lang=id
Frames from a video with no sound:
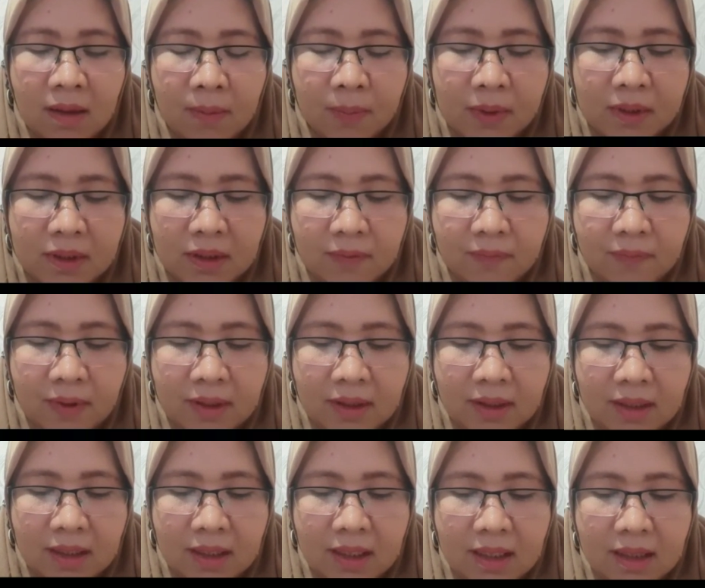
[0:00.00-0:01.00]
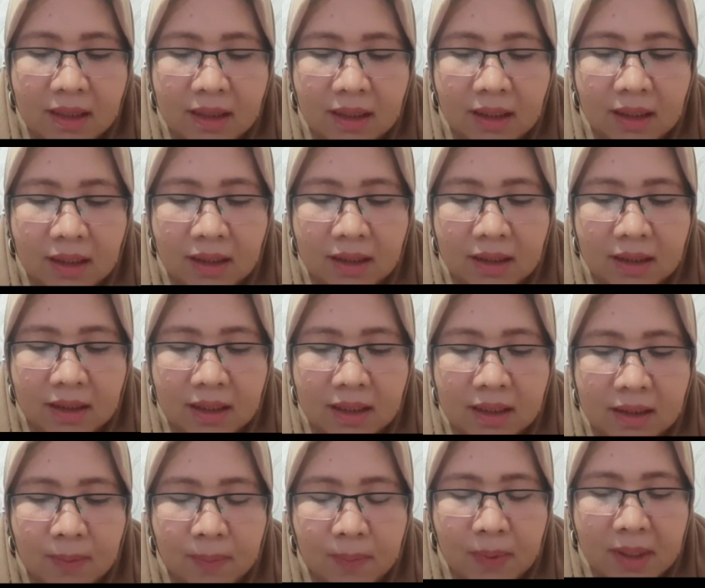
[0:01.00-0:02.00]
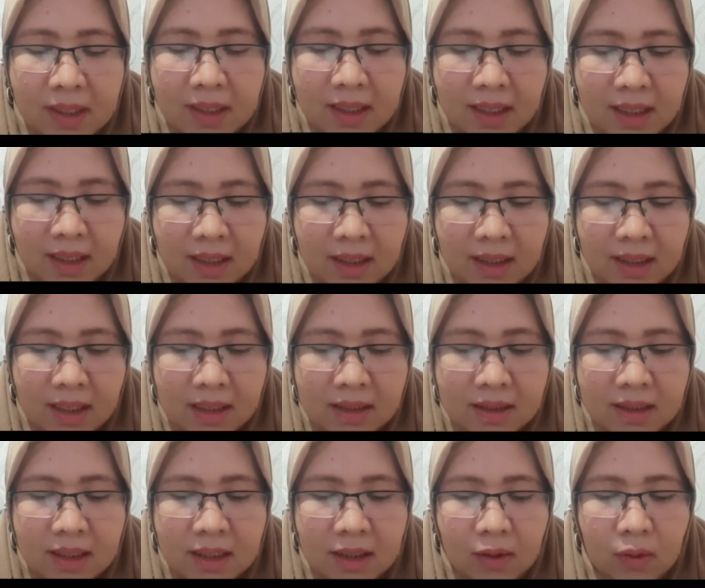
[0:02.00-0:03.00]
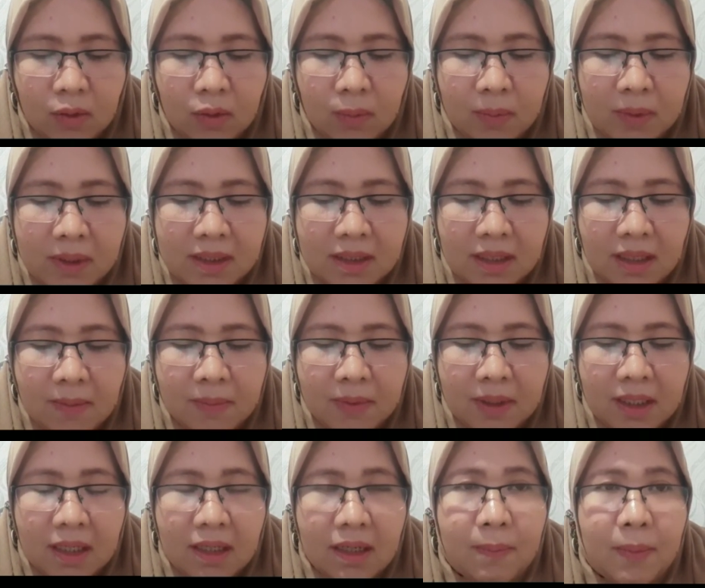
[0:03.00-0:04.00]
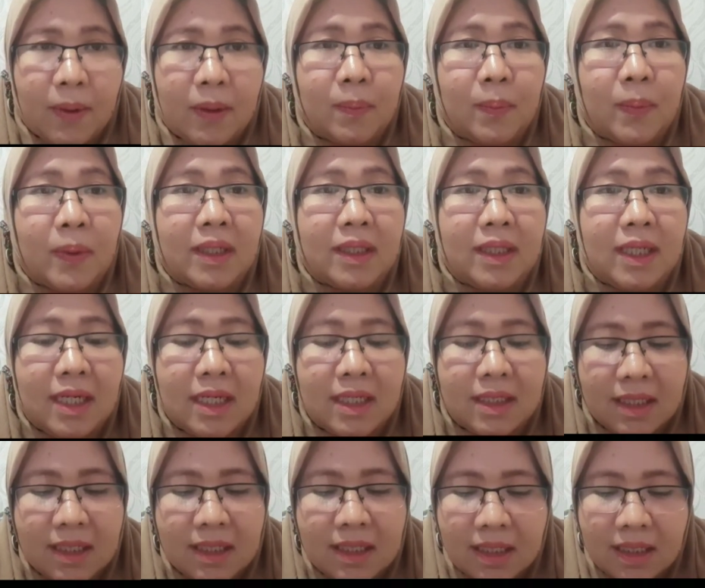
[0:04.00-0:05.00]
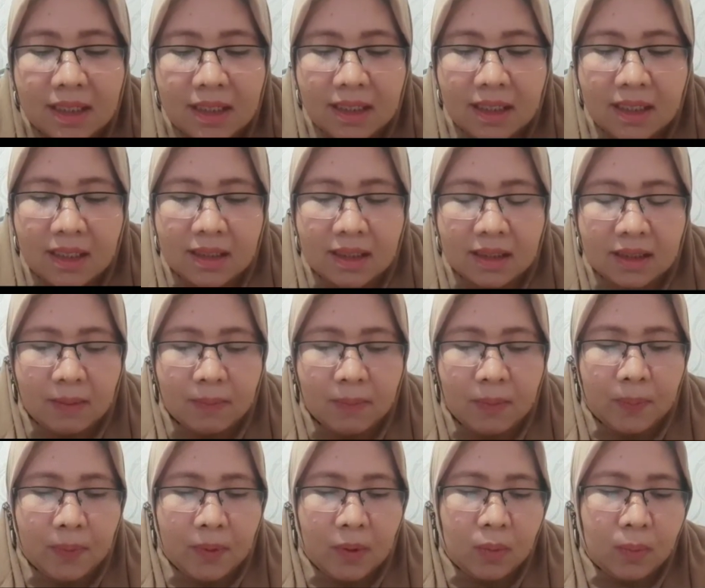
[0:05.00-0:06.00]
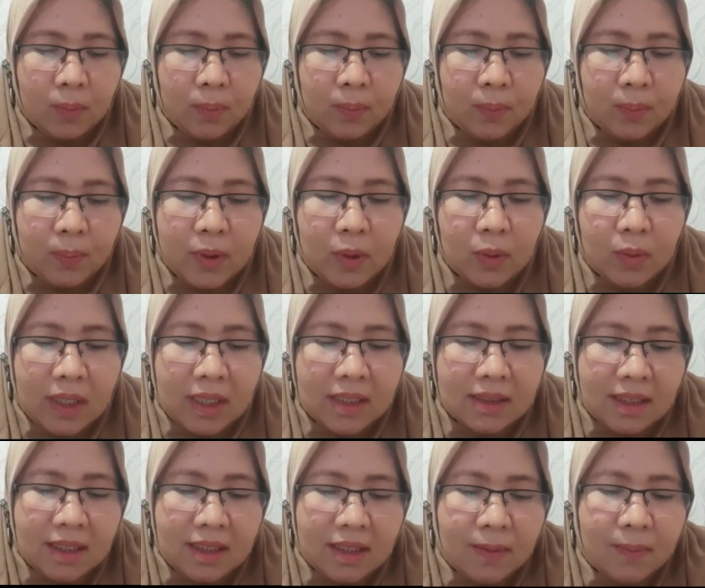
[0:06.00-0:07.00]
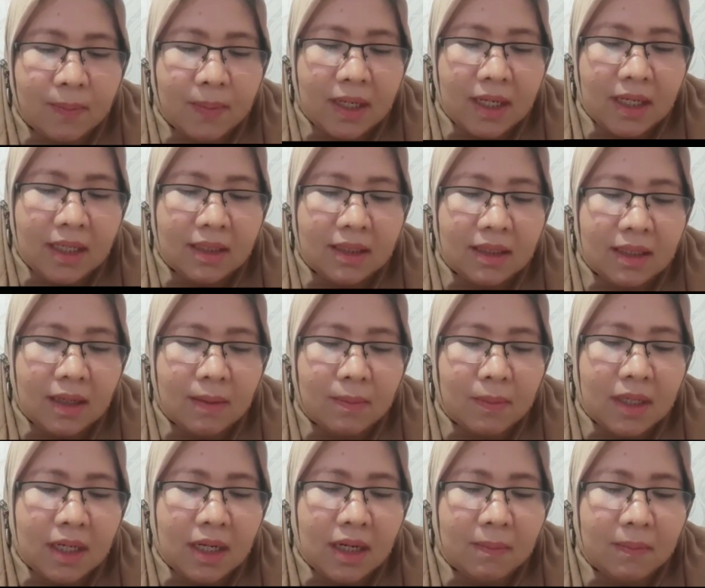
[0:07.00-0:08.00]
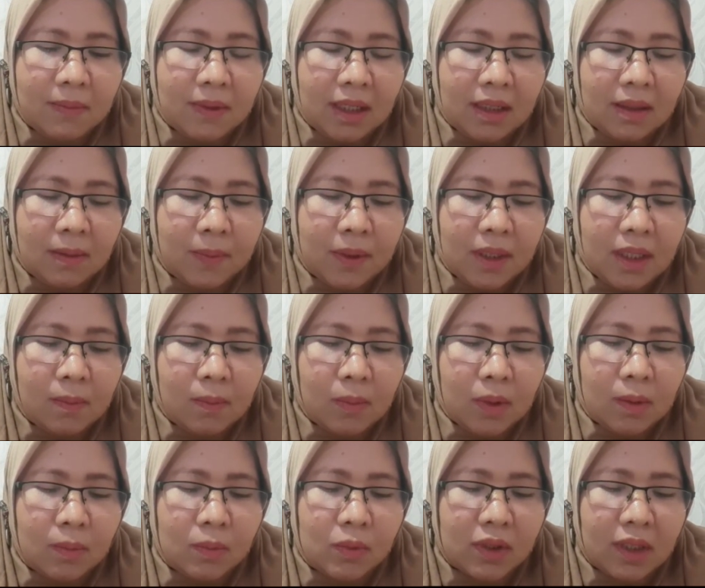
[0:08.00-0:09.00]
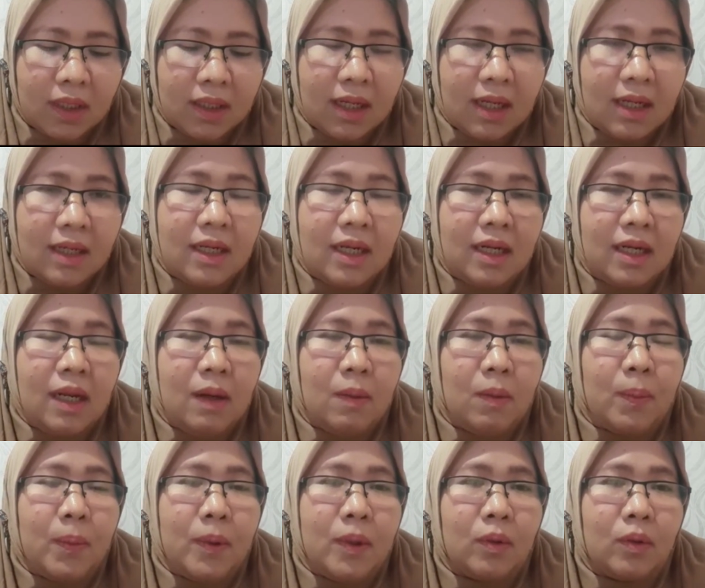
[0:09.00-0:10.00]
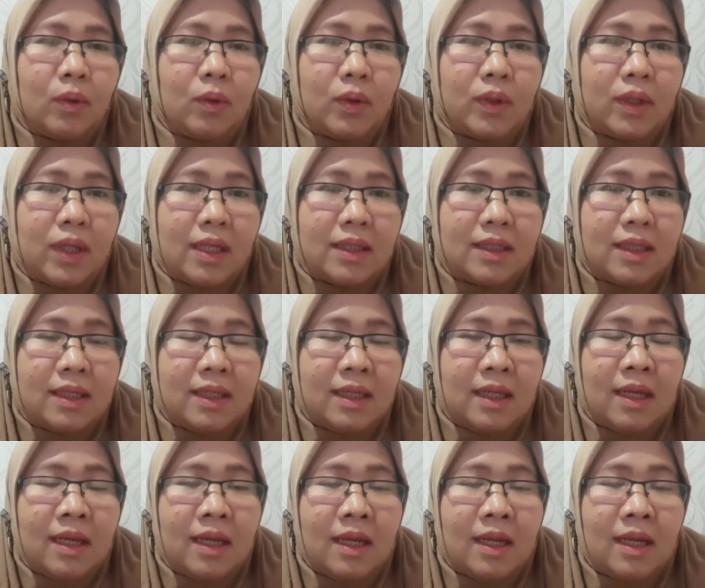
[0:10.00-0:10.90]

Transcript: bersifat interdisipliner kajian ekonomi Islam tidak dapat berdiri sendiri tetapi perlu penugasan yang baik dan mendalam terhadap ilmu-ilmu syariah dan ilmu pendukungnya jadi